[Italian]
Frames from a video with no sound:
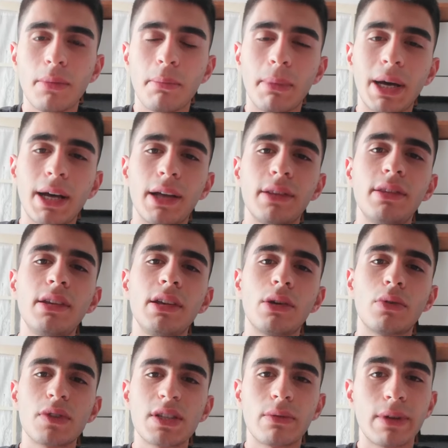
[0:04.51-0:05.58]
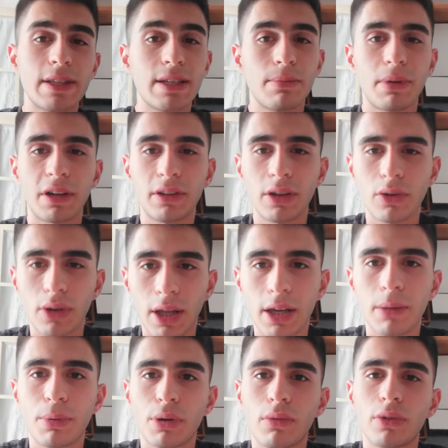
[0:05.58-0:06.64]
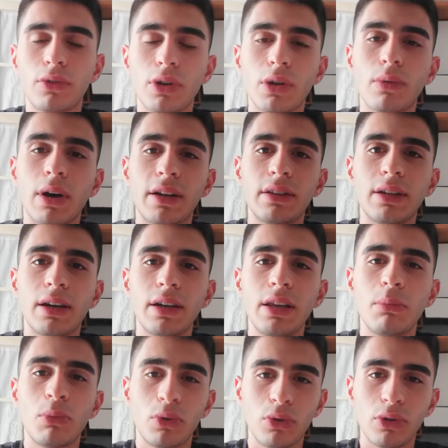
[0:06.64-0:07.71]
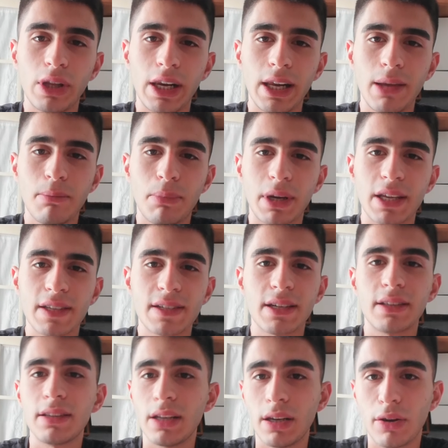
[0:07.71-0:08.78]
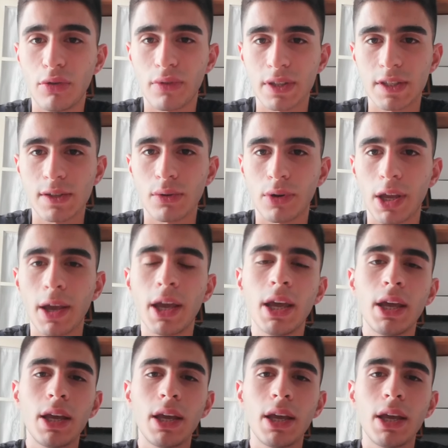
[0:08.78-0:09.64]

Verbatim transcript: ma di conseguenze particolari per quanto riguarda il mondo delle imprese e dell'innovazione,